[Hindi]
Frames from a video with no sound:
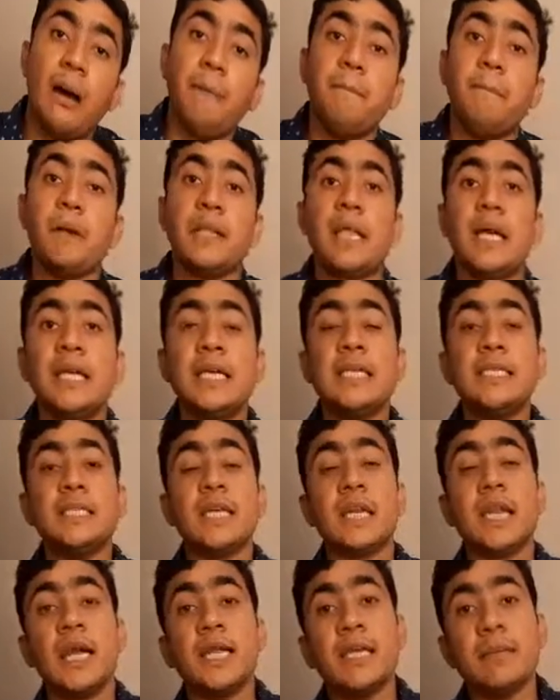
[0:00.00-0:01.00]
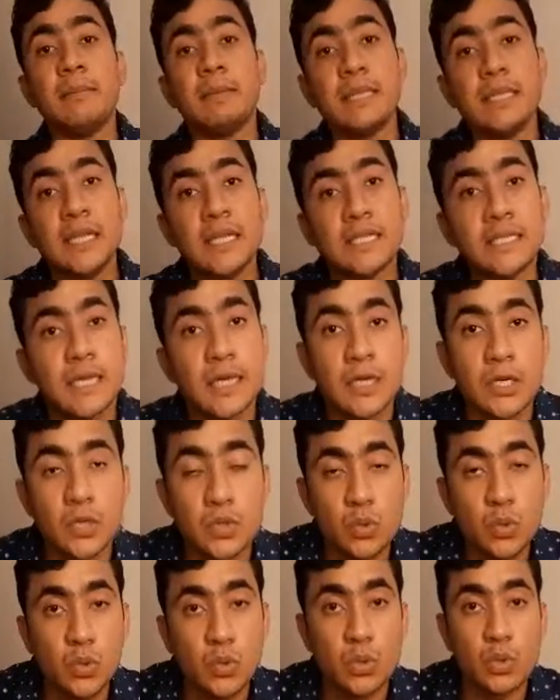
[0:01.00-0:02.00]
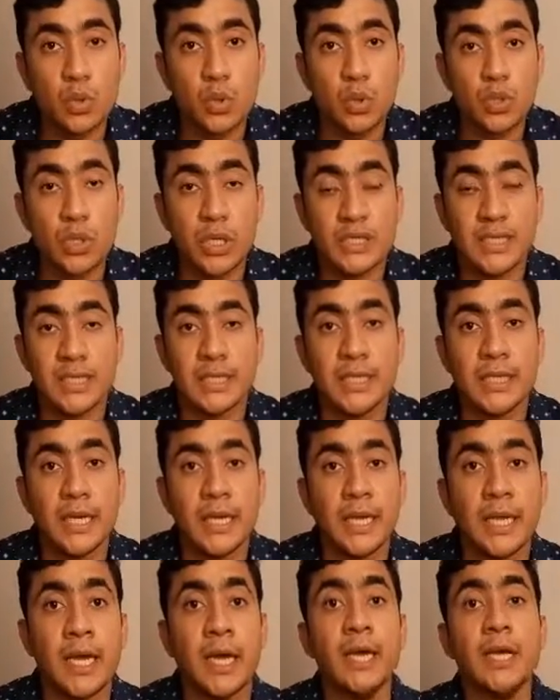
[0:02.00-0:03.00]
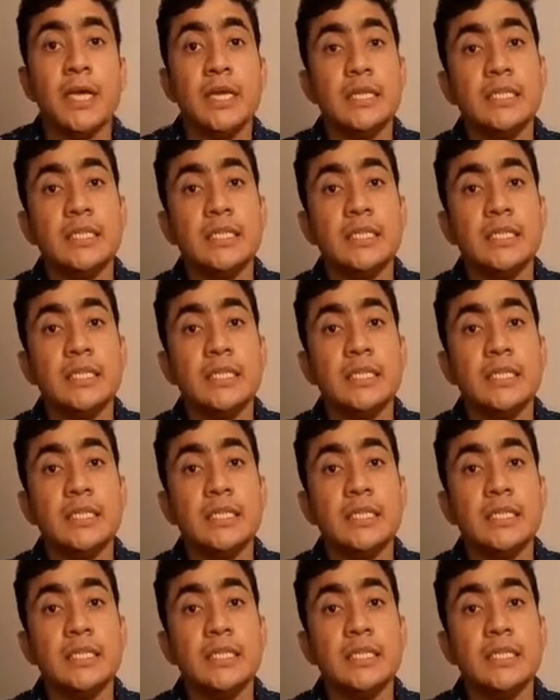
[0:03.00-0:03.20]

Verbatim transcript: अब पता नहीं चल रहा ये मंदिर अचानक टूट तोड़ कैसे दिया गया